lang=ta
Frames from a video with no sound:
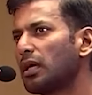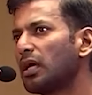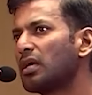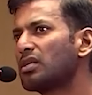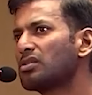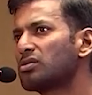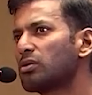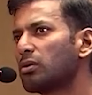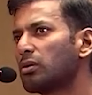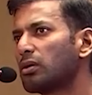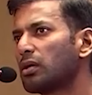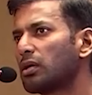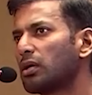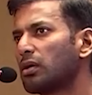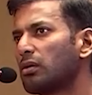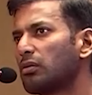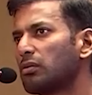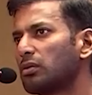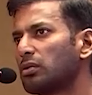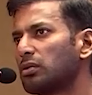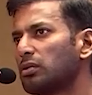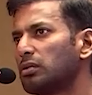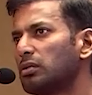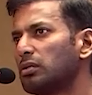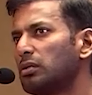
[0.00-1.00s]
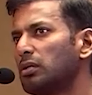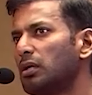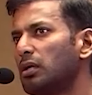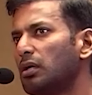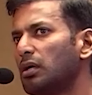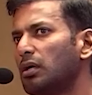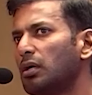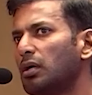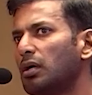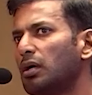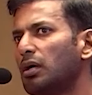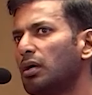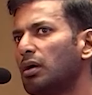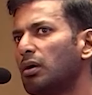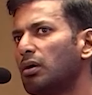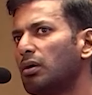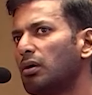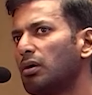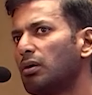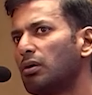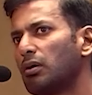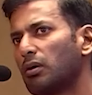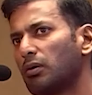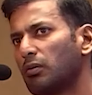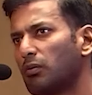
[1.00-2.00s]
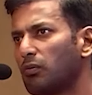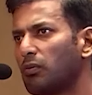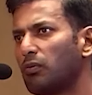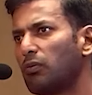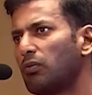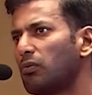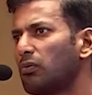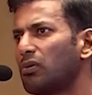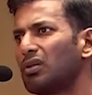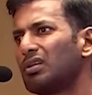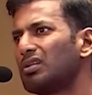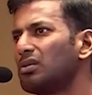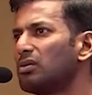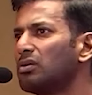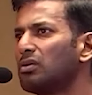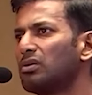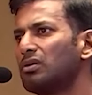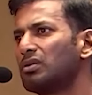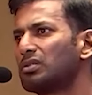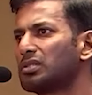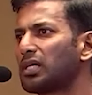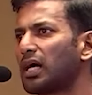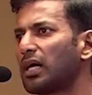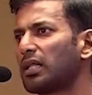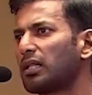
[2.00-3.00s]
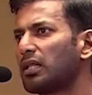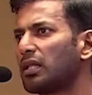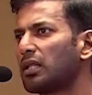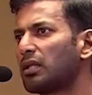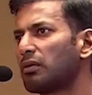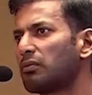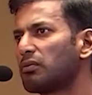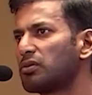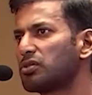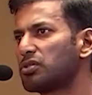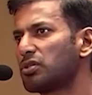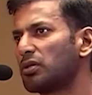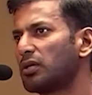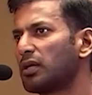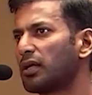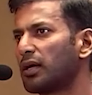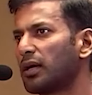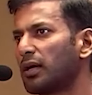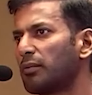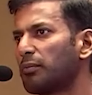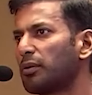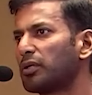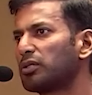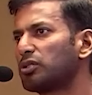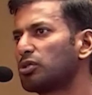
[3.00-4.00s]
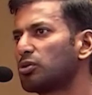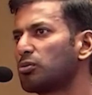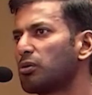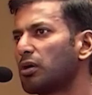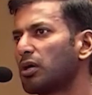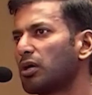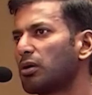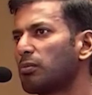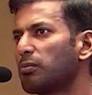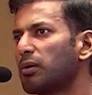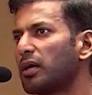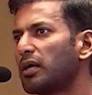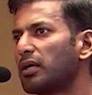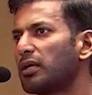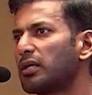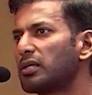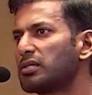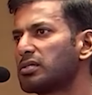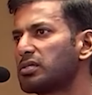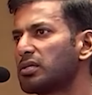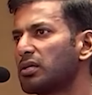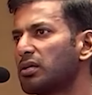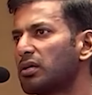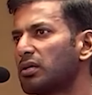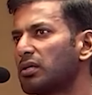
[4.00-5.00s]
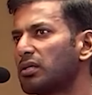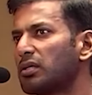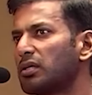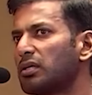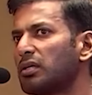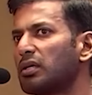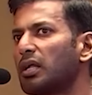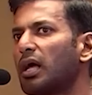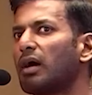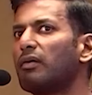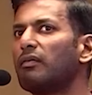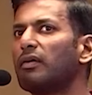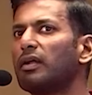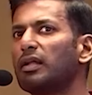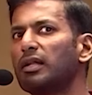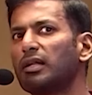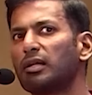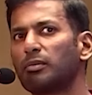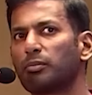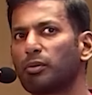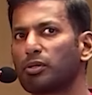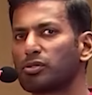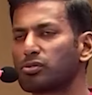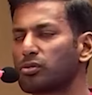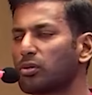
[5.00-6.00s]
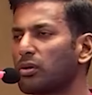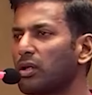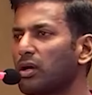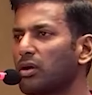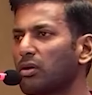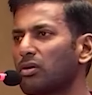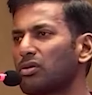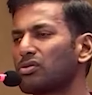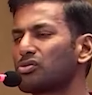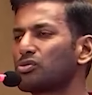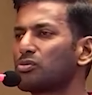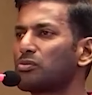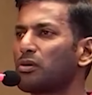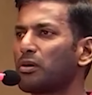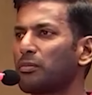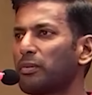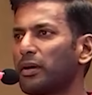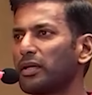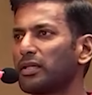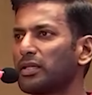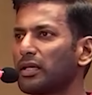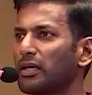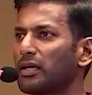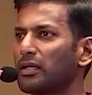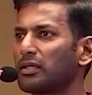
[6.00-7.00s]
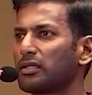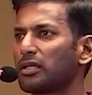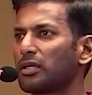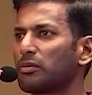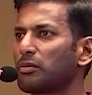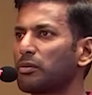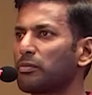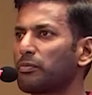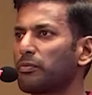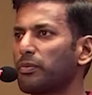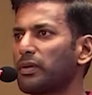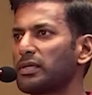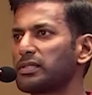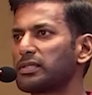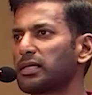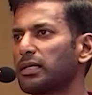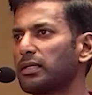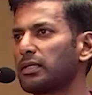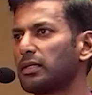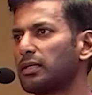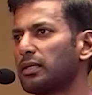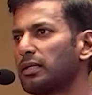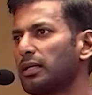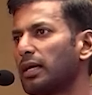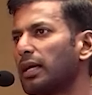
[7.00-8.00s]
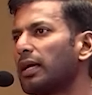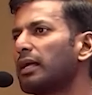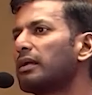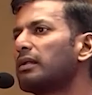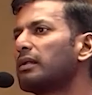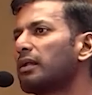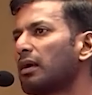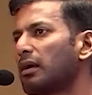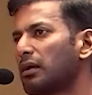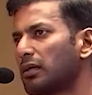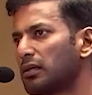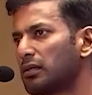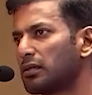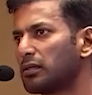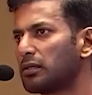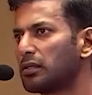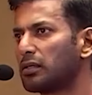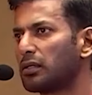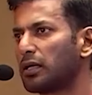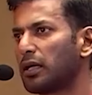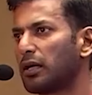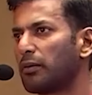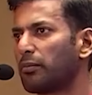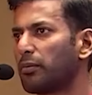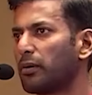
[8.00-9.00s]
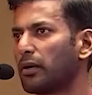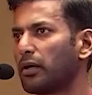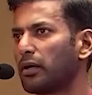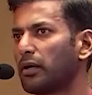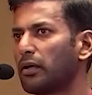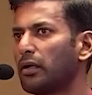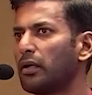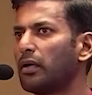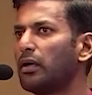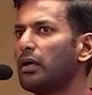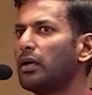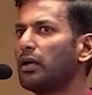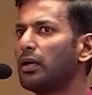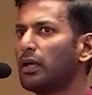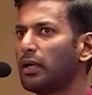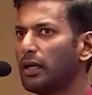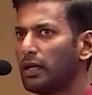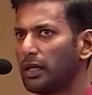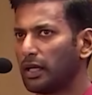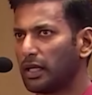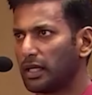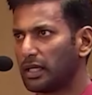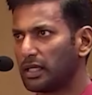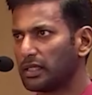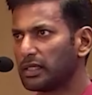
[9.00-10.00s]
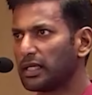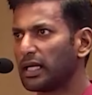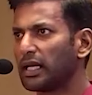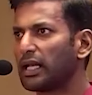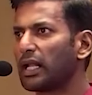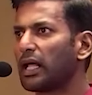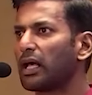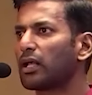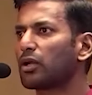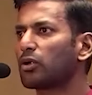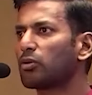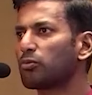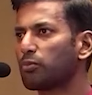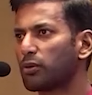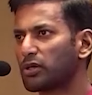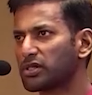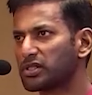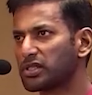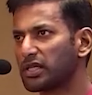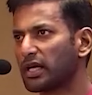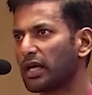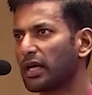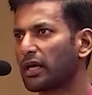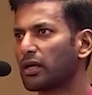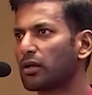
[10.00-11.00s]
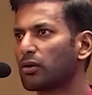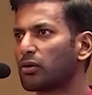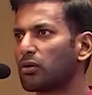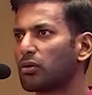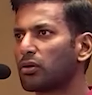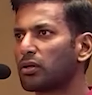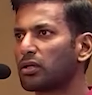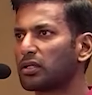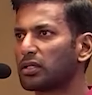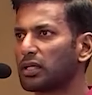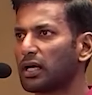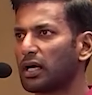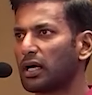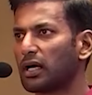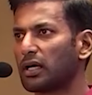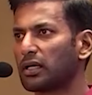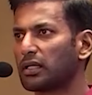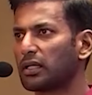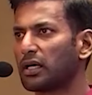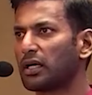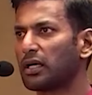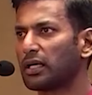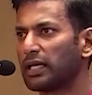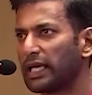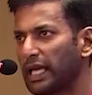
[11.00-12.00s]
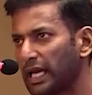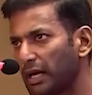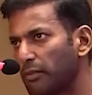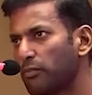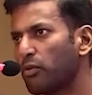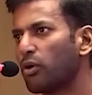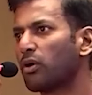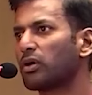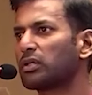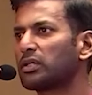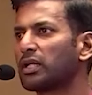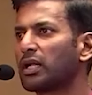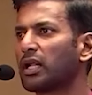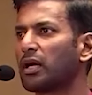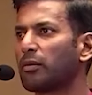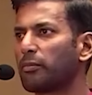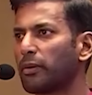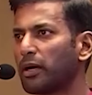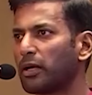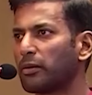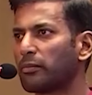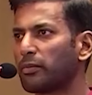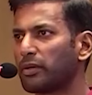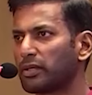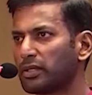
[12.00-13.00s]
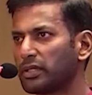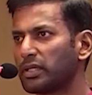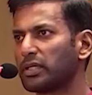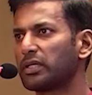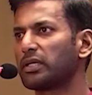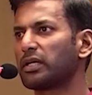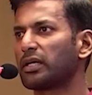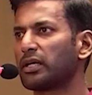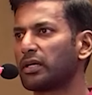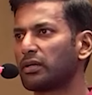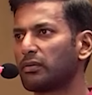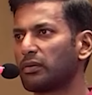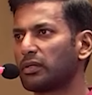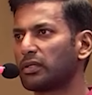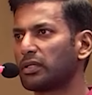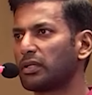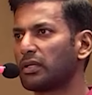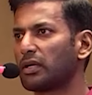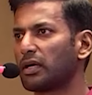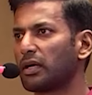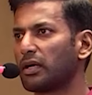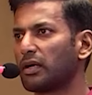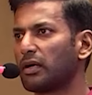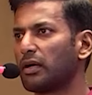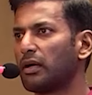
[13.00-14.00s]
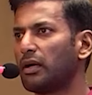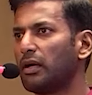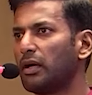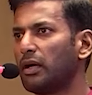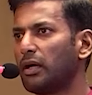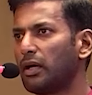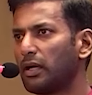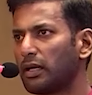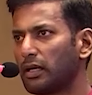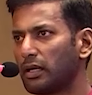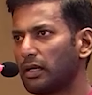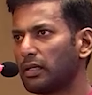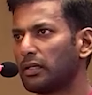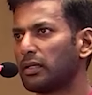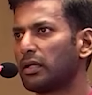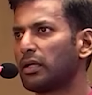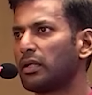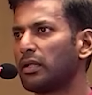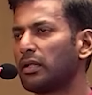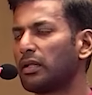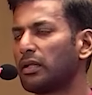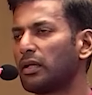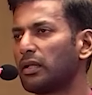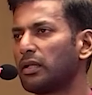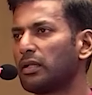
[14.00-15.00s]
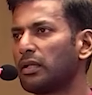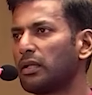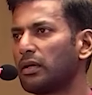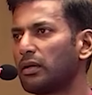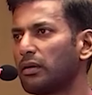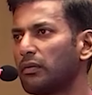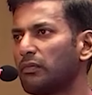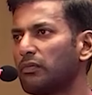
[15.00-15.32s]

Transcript: ஏன் சொல்கிறேன்னா வந்து இது சாதாரண விஷயம் இல்லைங்க பத்து ரூபாய்க்கு பிளட் டெஸ்ட்டுன்றது நான் வெளியில் போய் சொன்னால் கூட சும்மா பைத்தியகாரத்தனமாக பேசாத எங்கிட்ட நடக்குதுன்னு கேட்பாங்க இது எல்லாருக்கும் போய் சேர்க்கணுன்றதுக்காக தான் என் முகத்தை நான் பயன்படுத்திக்கிட்டு எங்கிட்ட வந்திருக்கேன் இந்த இந்த